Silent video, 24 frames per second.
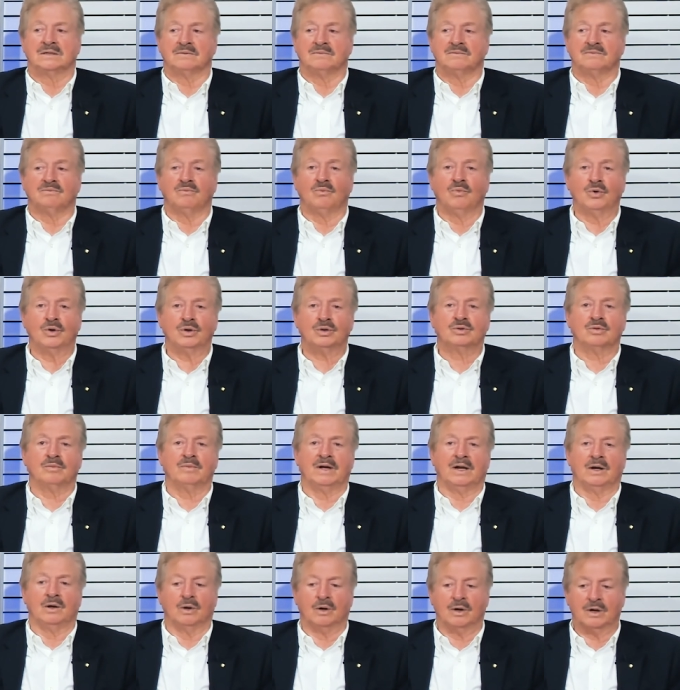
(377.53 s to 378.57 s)
muito
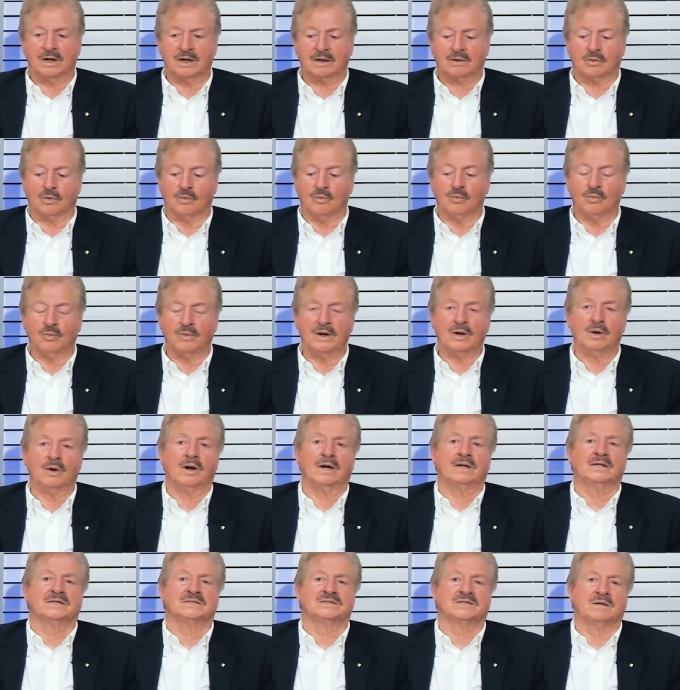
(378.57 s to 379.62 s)
melhor, com
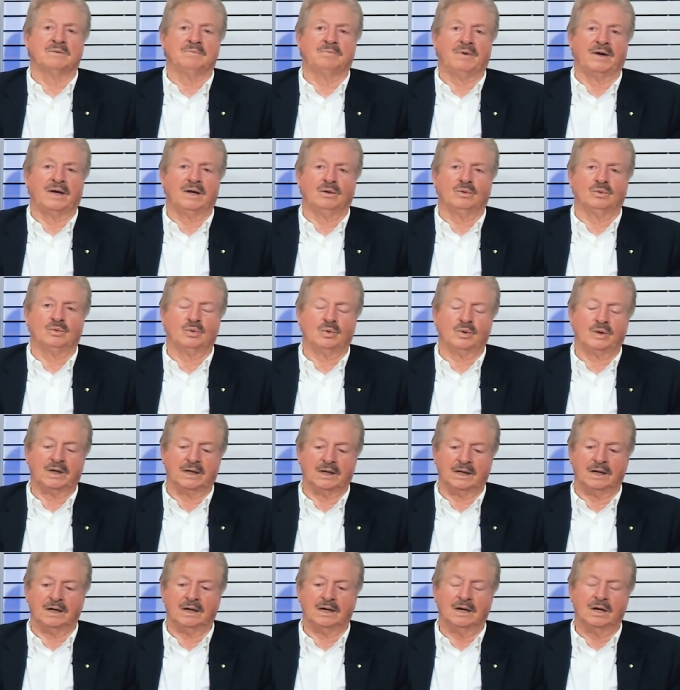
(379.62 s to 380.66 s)
melhor desempenho do
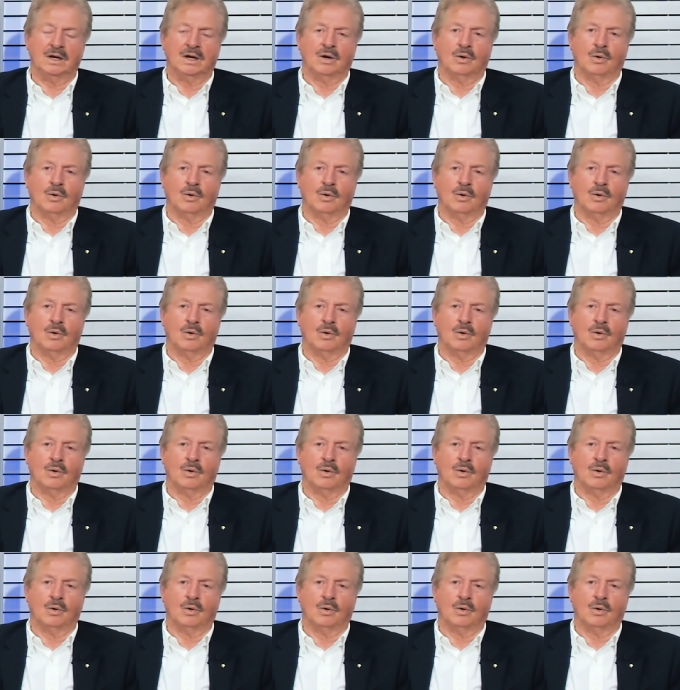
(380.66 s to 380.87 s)
que